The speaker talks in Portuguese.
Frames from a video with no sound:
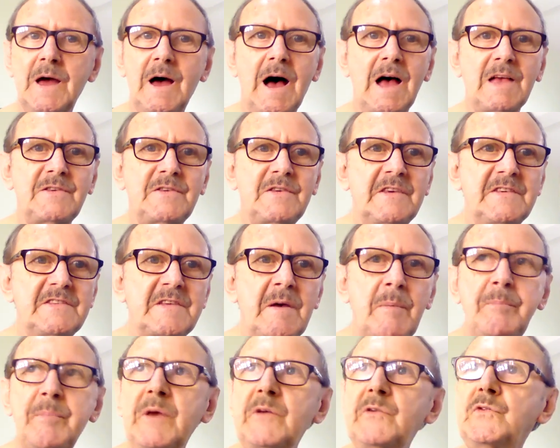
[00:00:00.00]
Às vezes a
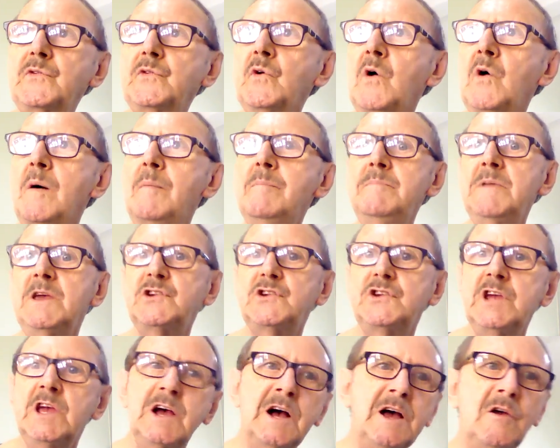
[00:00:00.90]
pessoa me
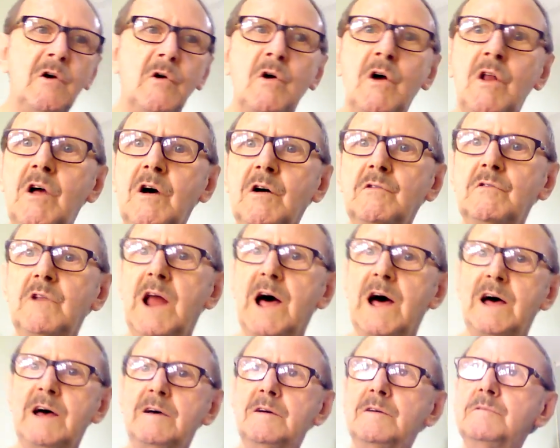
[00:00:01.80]
xinga e eu coloco
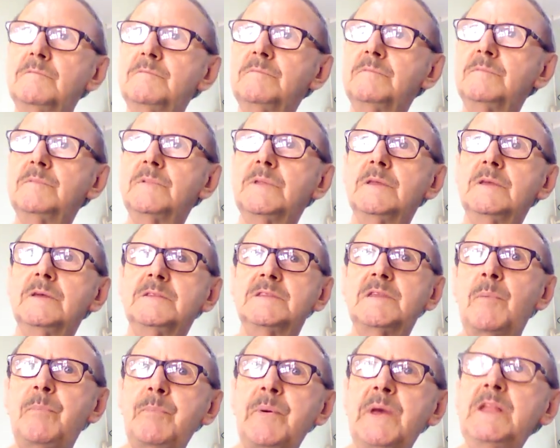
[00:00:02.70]
lá.
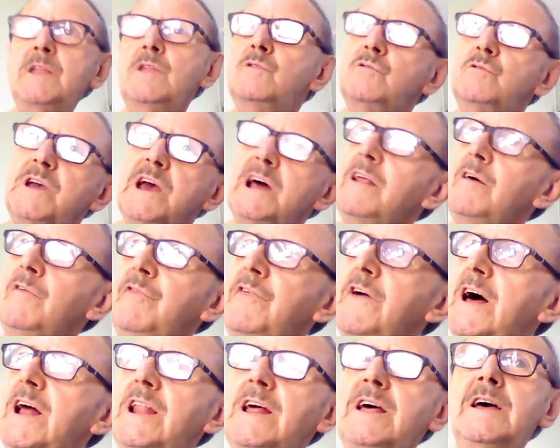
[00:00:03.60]
Depende do que ela
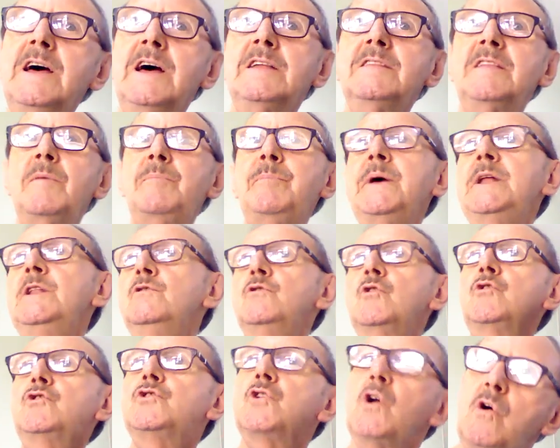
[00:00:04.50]
fala, depende
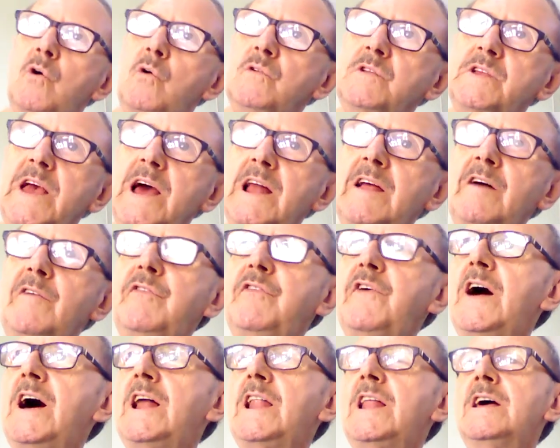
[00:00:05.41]
do tom que ela
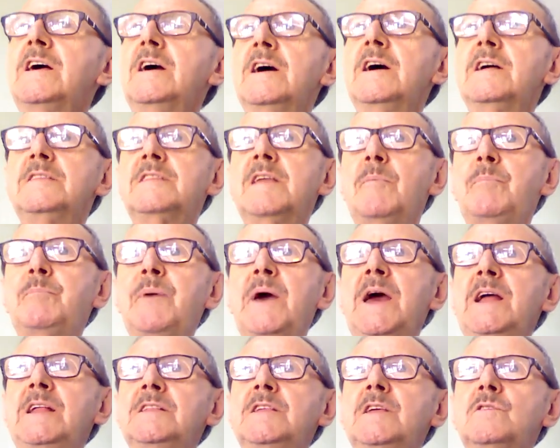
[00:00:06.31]
fala,
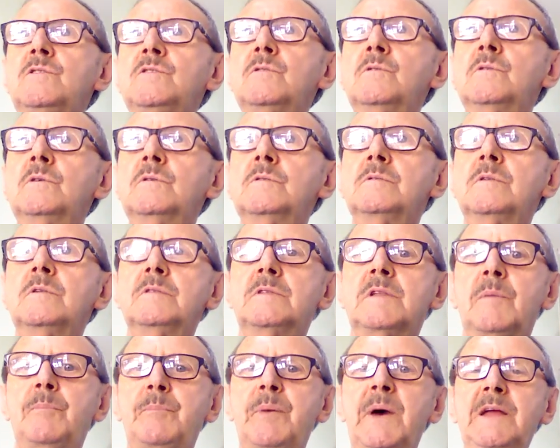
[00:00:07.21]
depende do,
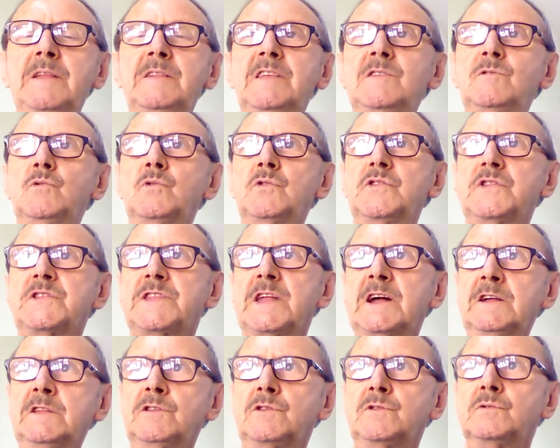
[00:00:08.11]
depende do
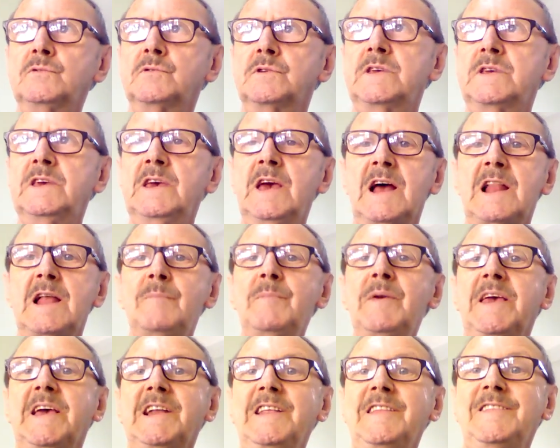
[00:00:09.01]
tanto que ela me
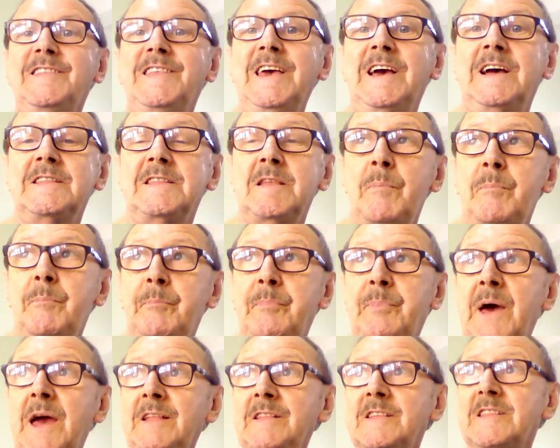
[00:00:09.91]
critica,
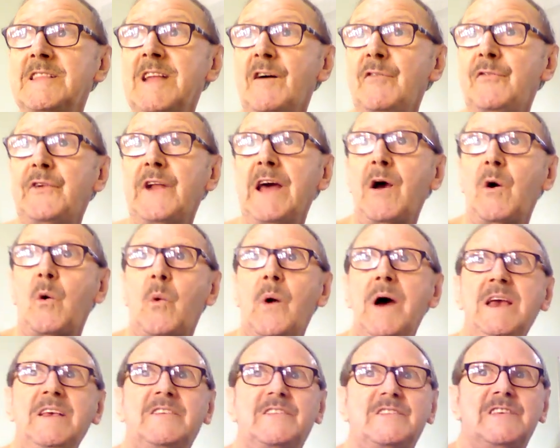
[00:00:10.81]
depende da
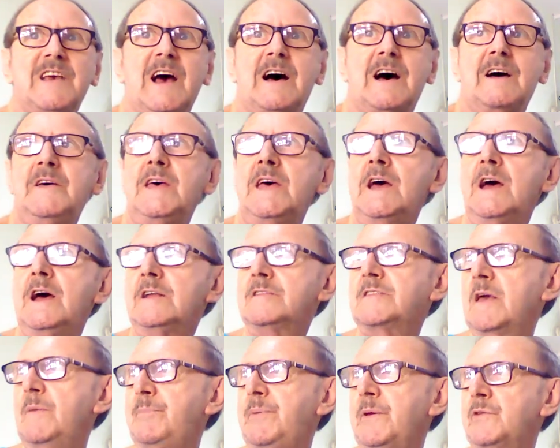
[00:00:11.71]
frequência
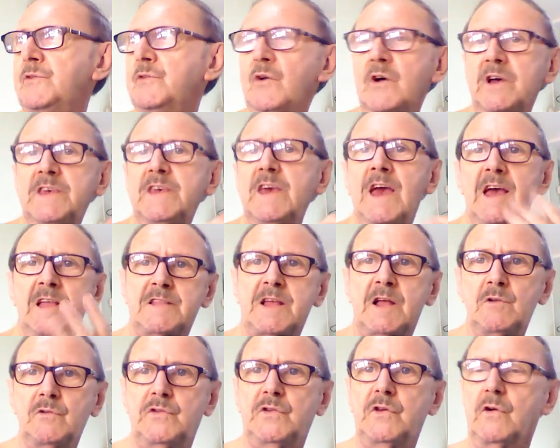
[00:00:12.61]
tem pessoa que
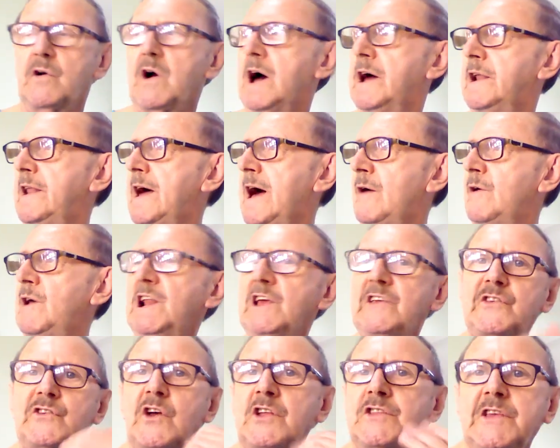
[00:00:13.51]
entra no seu canal, ele
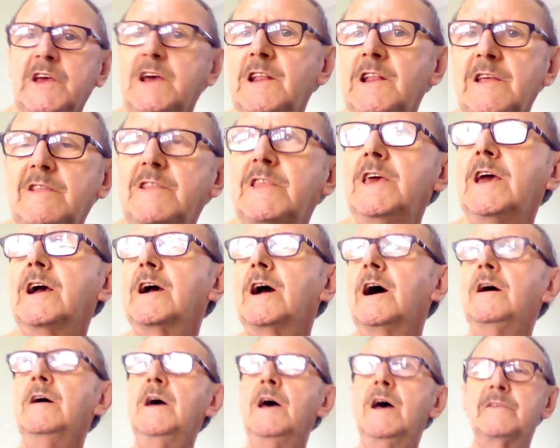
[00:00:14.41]
só te critica.
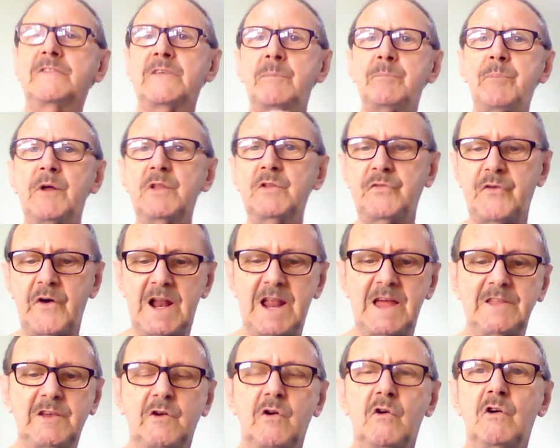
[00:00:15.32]
Você pode
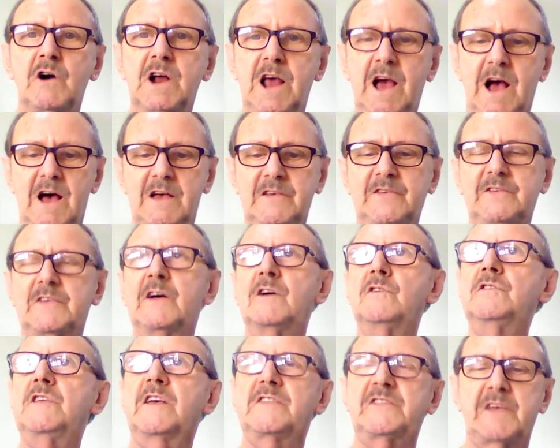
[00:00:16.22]
falar de
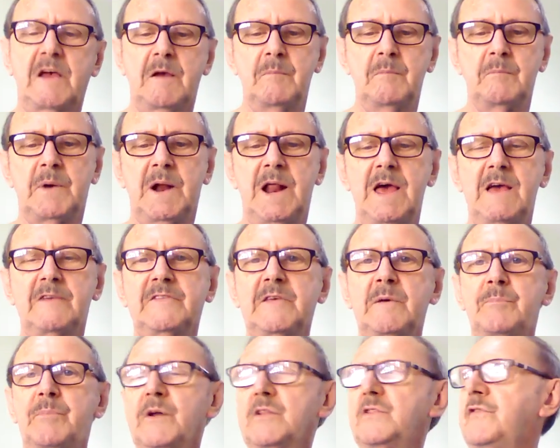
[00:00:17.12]
congregação, de assembleia, você
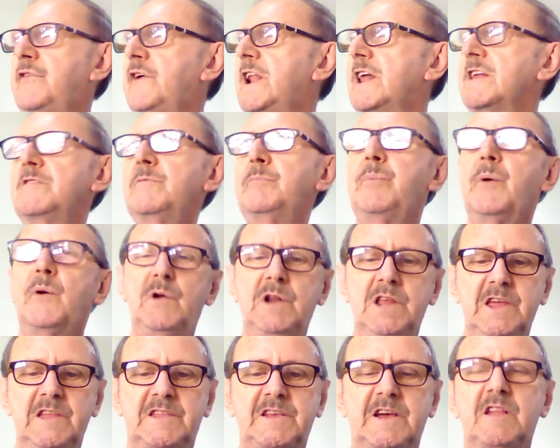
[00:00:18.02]
pode falar de
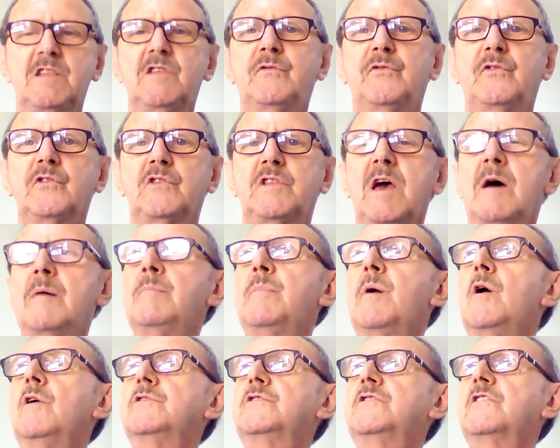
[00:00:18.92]
política, de
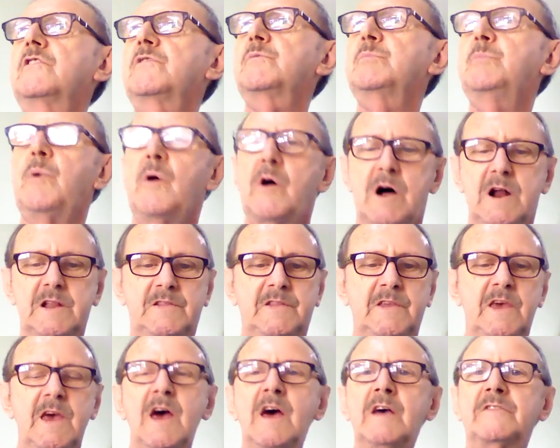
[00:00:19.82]
futebol, de
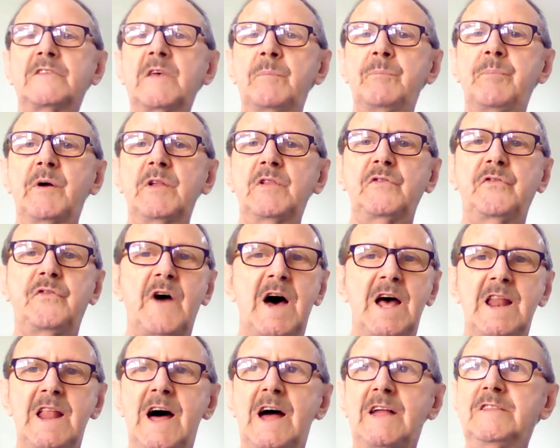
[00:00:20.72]
esporte, você pode
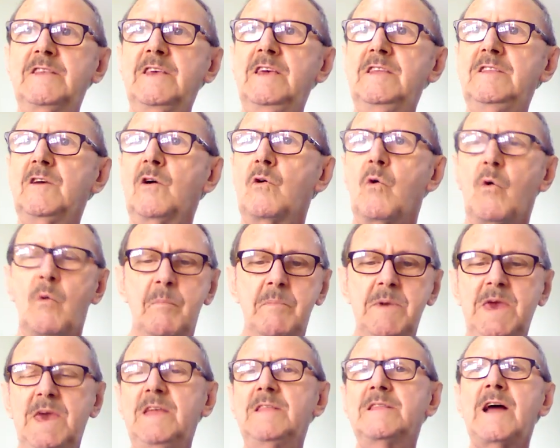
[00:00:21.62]
falar de, de
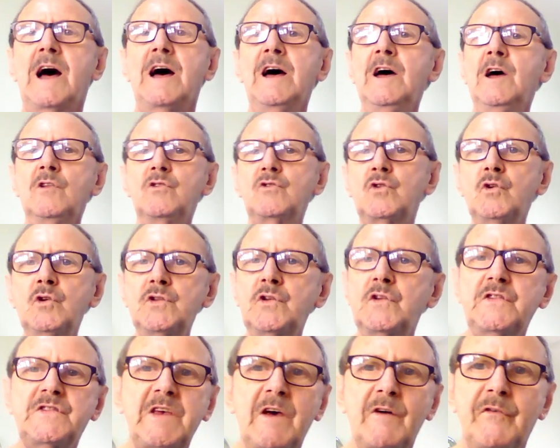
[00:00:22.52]
comida. Tudo
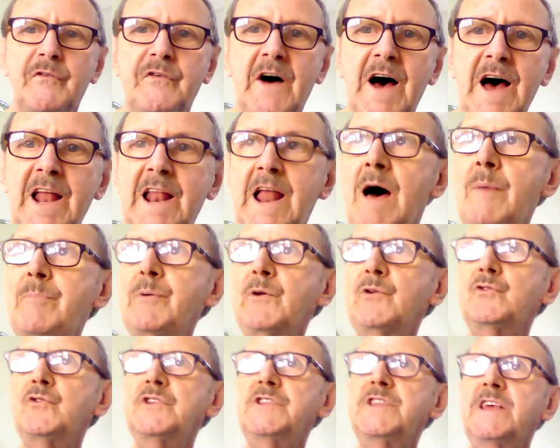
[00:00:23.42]
que você fala, a
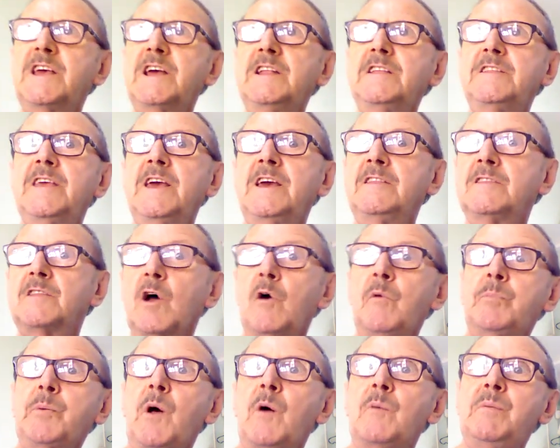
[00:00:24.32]
pessoa te critica. Então
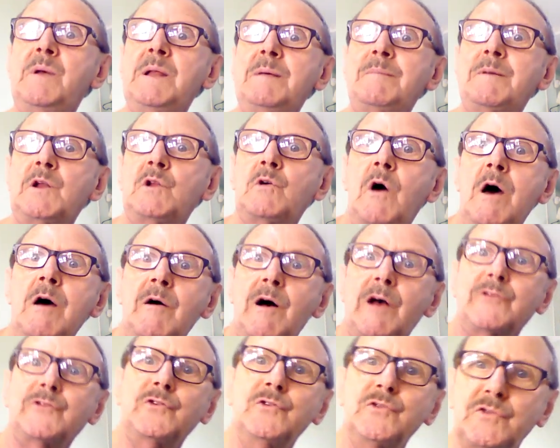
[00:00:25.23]
o problema não é o
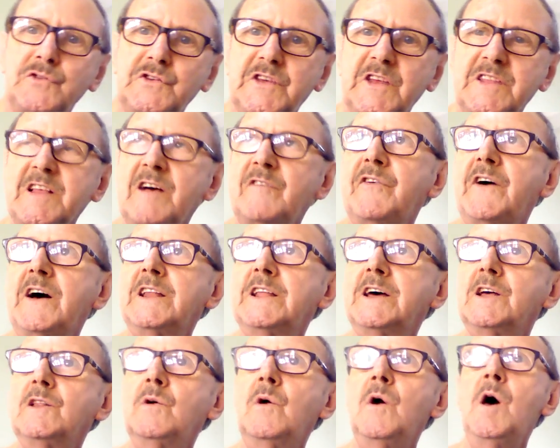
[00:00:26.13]
assunto que você está
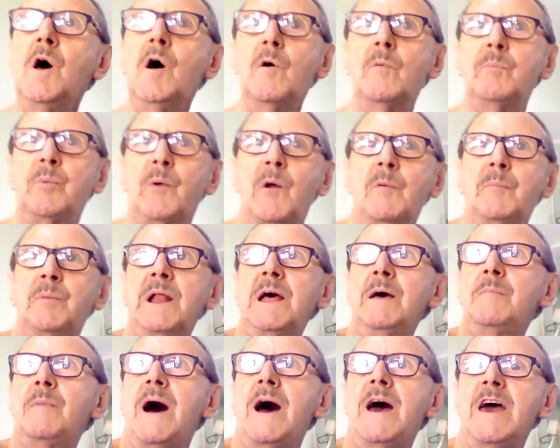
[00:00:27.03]
falando. O
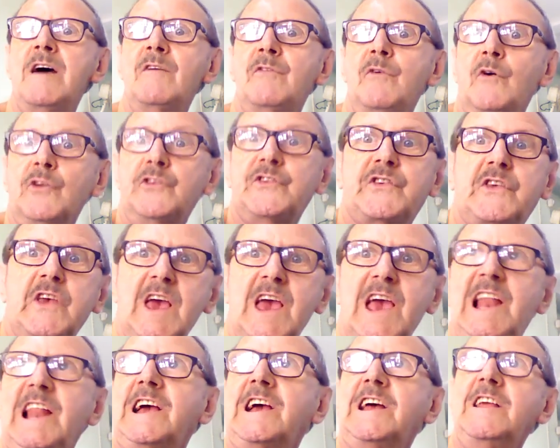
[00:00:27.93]
problema é você,
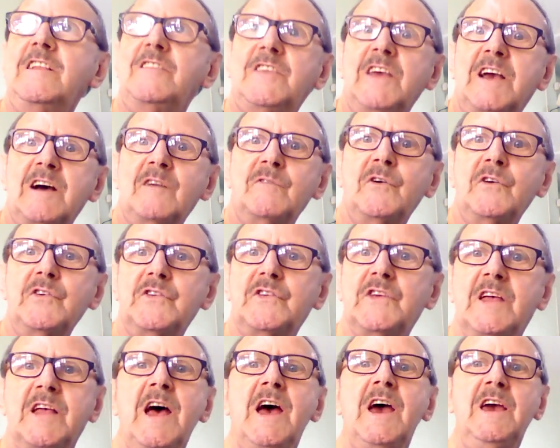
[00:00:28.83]
ele critica
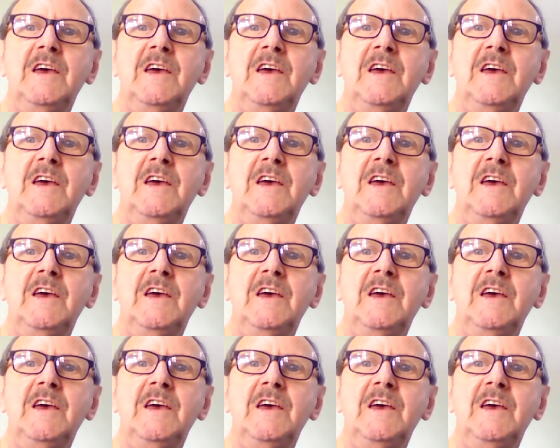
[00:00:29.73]
você.